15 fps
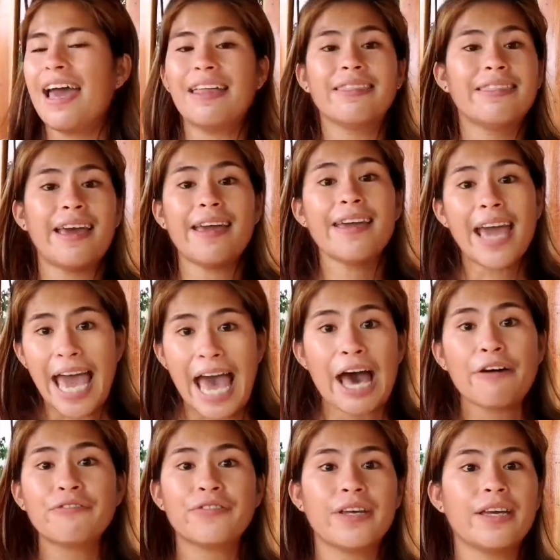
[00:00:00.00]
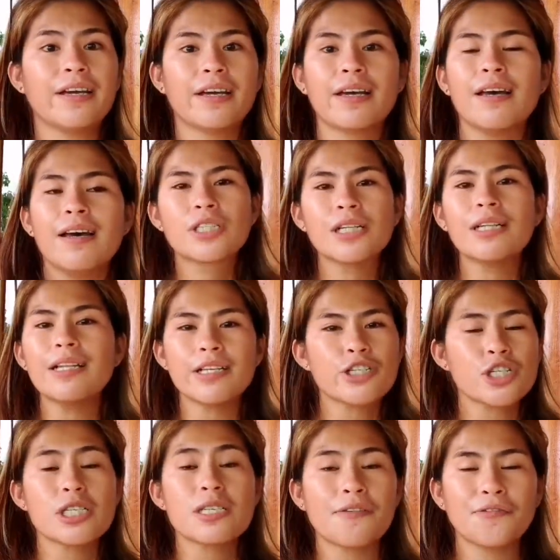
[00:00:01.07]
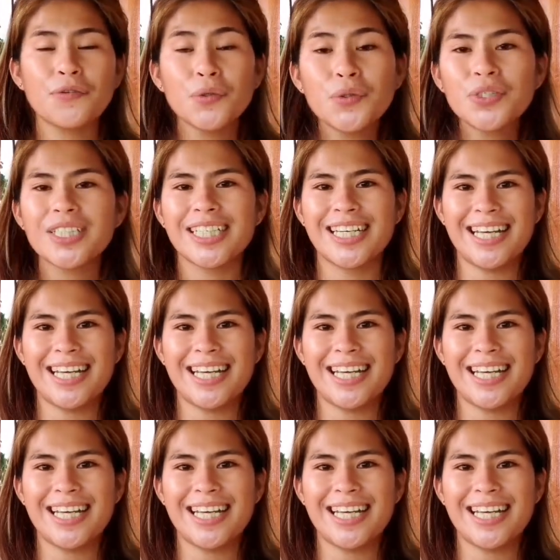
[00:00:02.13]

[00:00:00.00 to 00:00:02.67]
and they have a uh, delicious food.